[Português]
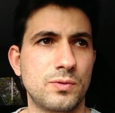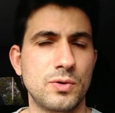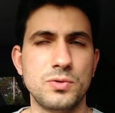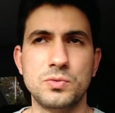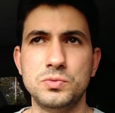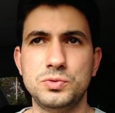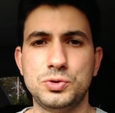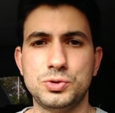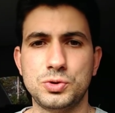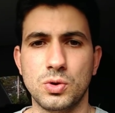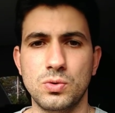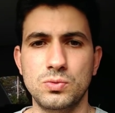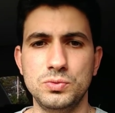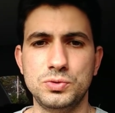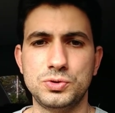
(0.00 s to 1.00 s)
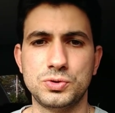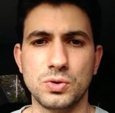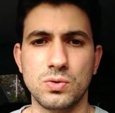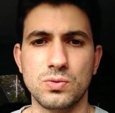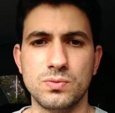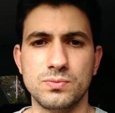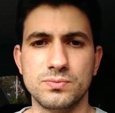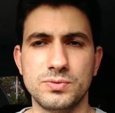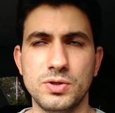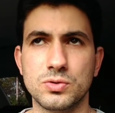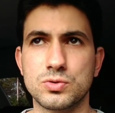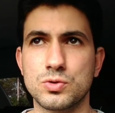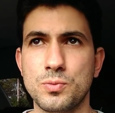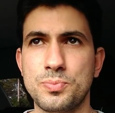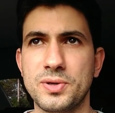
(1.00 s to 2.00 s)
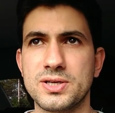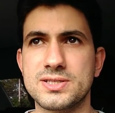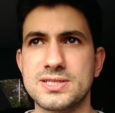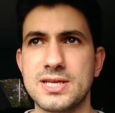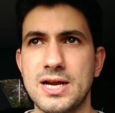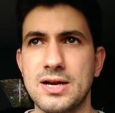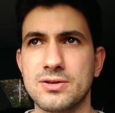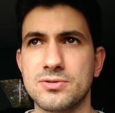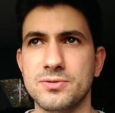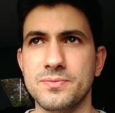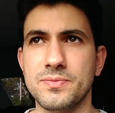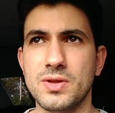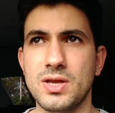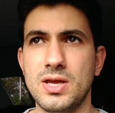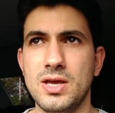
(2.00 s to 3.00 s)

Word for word: Foi um show, um show. Deu super certo.